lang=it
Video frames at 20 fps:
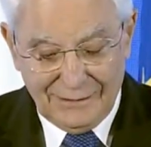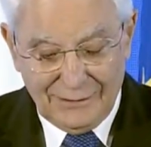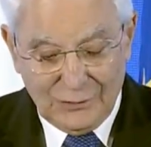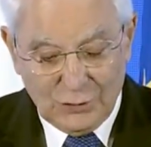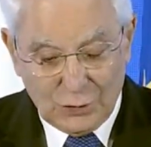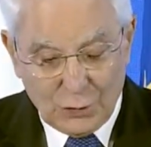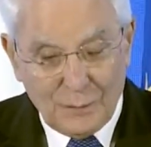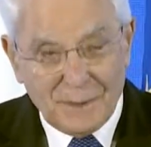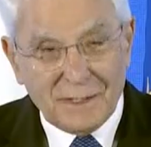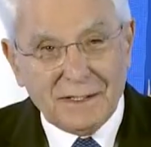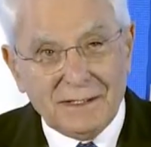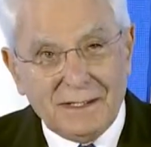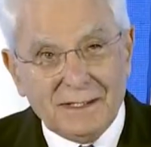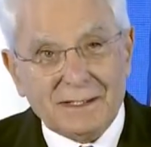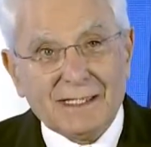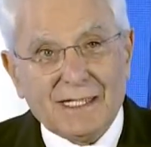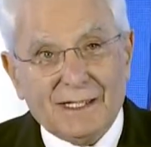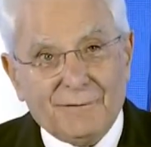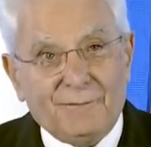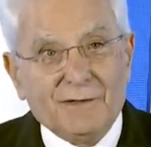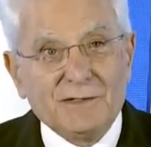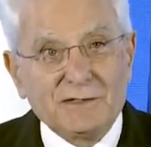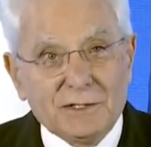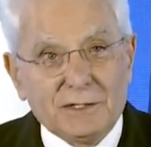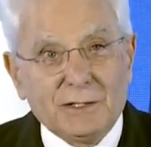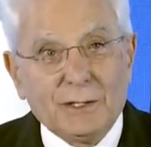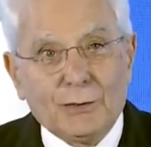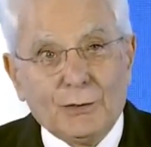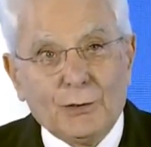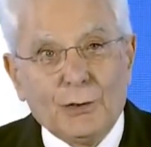come indica la fascia
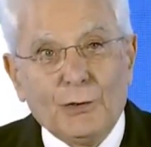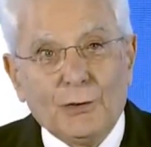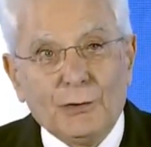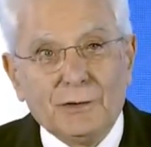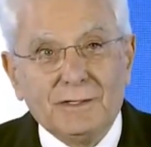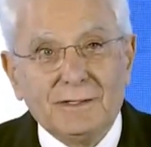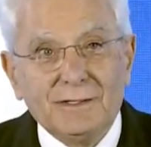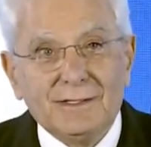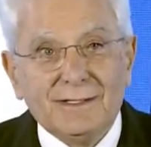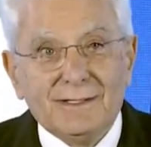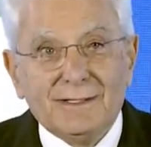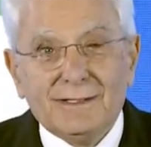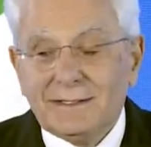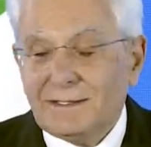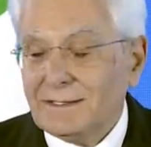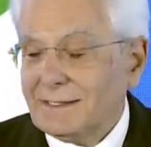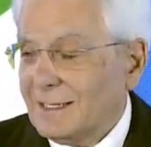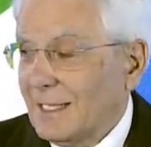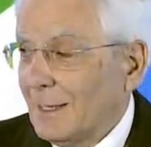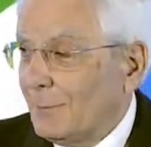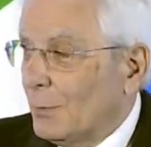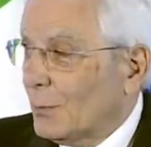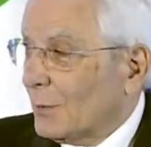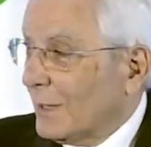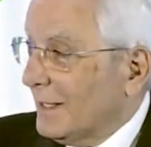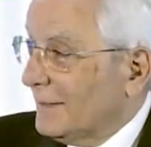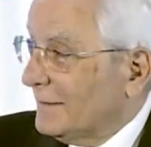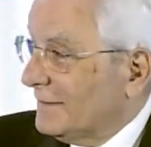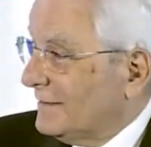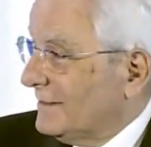tricolori che ha
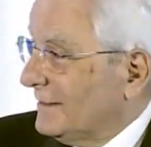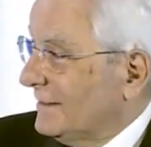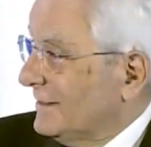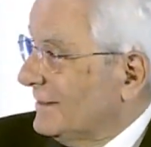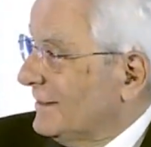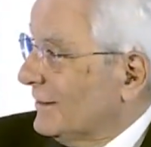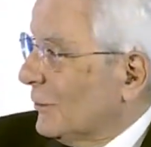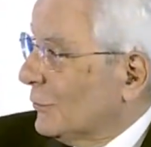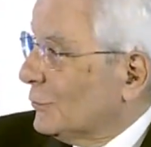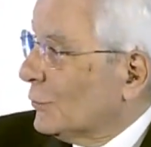poc'anzi con